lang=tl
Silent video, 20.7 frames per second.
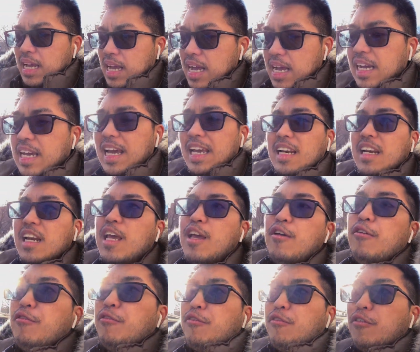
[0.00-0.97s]
again,
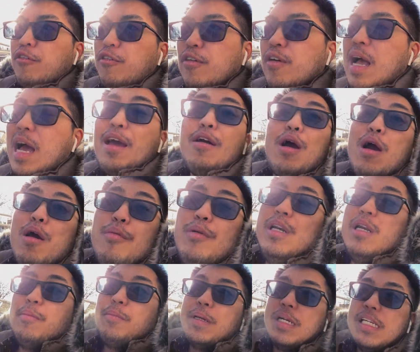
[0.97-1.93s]
if, I, I
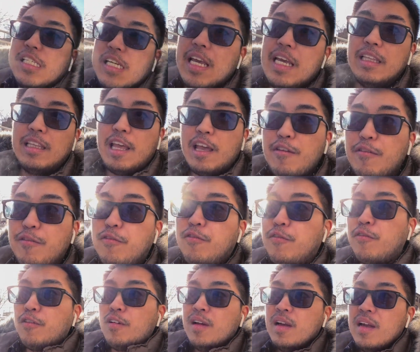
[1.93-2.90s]
will appreciate
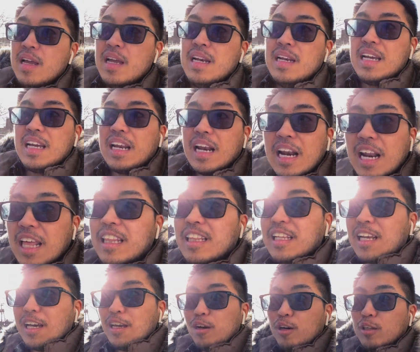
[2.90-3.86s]
if nagre-rent
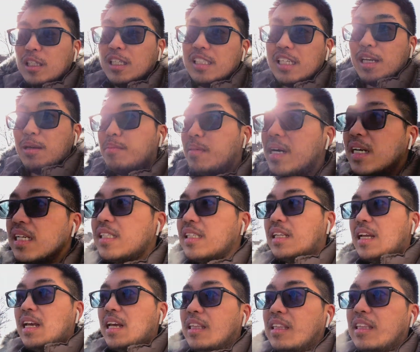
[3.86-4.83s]
kayo tapos sa ibang
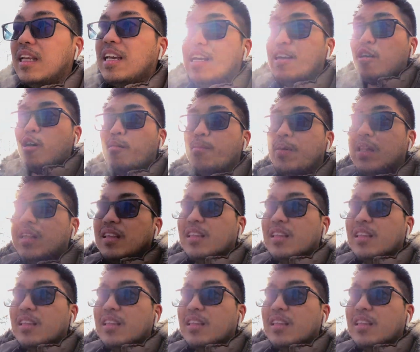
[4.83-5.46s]
state, i-comment